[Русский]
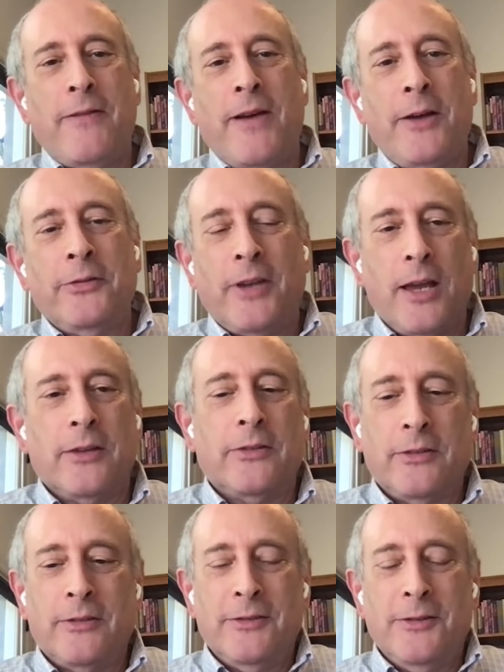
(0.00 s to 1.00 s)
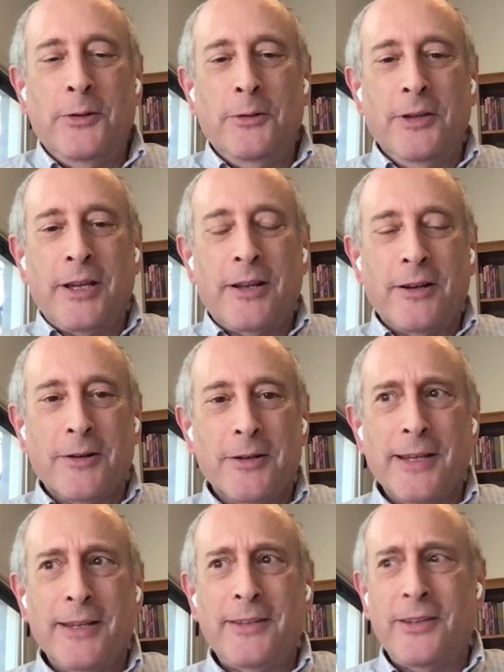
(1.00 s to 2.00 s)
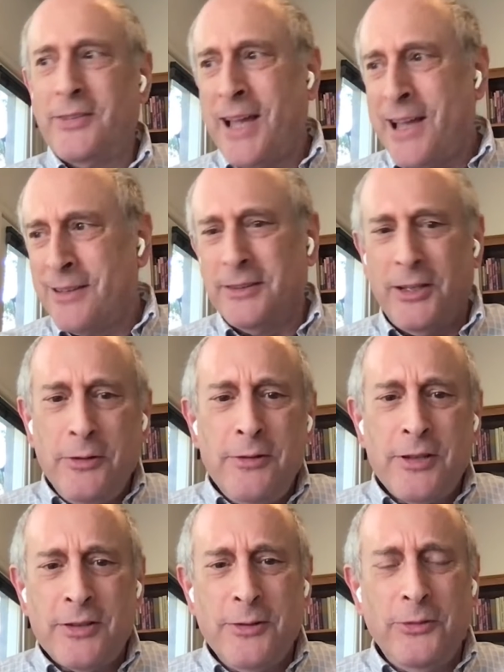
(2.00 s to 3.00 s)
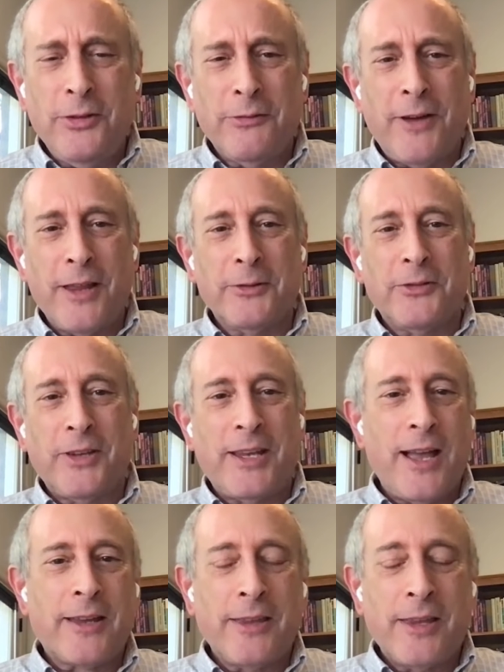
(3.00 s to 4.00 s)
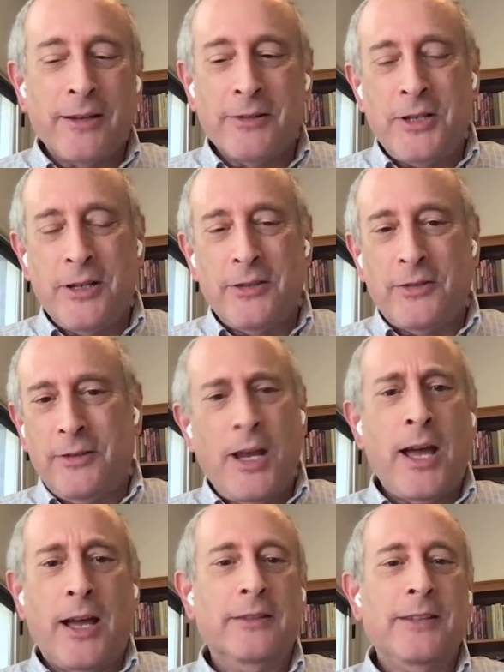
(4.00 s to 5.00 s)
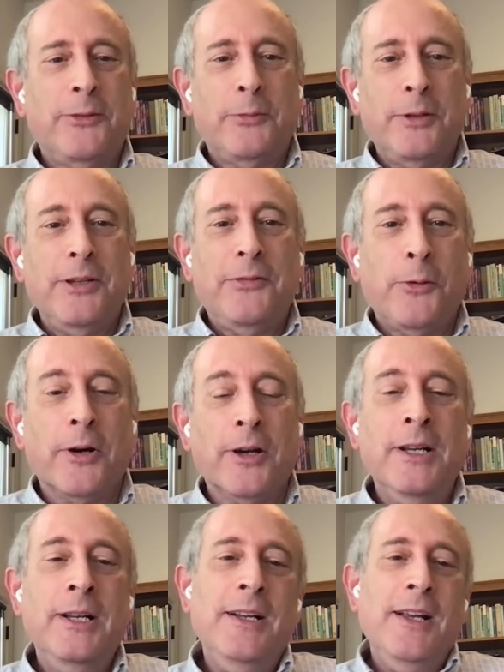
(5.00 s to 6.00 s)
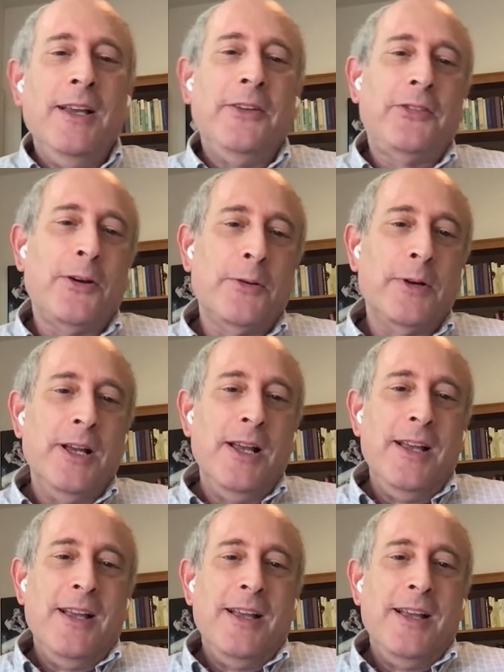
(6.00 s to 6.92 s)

Иногда у нас бывают гости, и они спрашивают, «Скайлер, ты использовала отца как калькулятор?» И она отвечает, «Да, он за этим и нужен».